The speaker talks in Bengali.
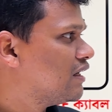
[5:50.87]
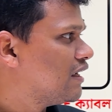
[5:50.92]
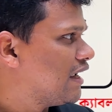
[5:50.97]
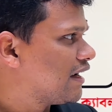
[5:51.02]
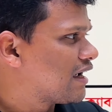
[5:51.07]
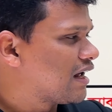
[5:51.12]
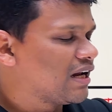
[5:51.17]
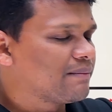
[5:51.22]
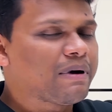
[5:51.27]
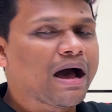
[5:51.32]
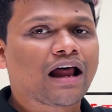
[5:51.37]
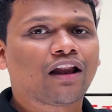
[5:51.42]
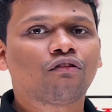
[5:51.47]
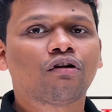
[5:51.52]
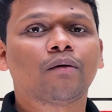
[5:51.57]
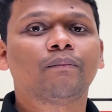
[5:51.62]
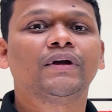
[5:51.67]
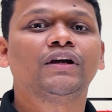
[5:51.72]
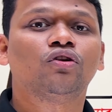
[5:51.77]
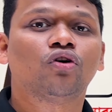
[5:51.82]
এখানে
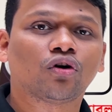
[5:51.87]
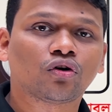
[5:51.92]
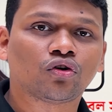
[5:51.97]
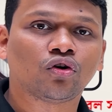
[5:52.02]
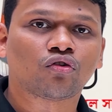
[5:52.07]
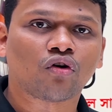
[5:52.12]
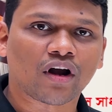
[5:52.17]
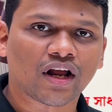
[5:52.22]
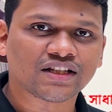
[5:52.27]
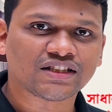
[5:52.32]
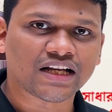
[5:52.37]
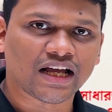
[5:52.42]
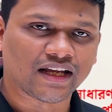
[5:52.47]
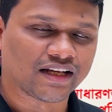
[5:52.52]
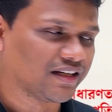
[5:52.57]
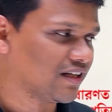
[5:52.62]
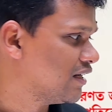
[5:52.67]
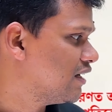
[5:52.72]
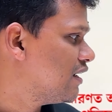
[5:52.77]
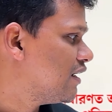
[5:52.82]
ভালোভাবেই লক্ষ্য করা যায়
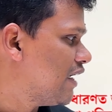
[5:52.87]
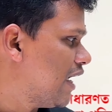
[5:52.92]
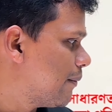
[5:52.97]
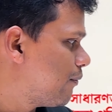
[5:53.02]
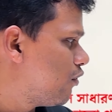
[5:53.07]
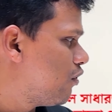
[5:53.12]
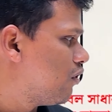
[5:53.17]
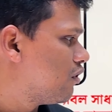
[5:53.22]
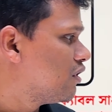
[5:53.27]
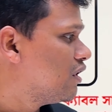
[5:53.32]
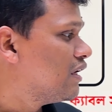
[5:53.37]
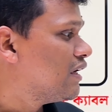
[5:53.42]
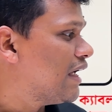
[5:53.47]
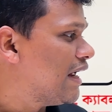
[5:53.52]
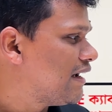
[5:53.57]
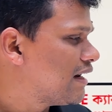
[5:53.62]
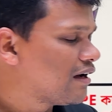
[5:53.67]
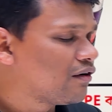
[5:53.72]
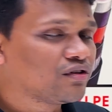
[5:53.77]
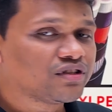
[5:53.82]
এবং
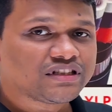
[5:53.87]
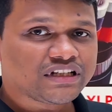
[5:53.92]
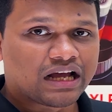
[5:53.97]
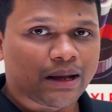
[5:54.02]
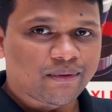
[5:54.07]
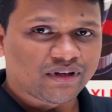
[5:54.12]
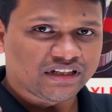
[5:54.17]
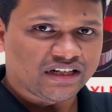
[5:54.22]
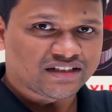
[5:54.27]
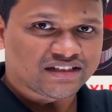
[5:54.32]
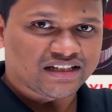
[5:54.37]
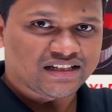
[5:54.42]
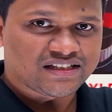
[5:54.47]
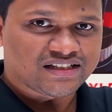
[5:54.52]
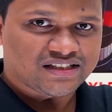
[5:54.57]
এটা হচ্ছে আমাদের যে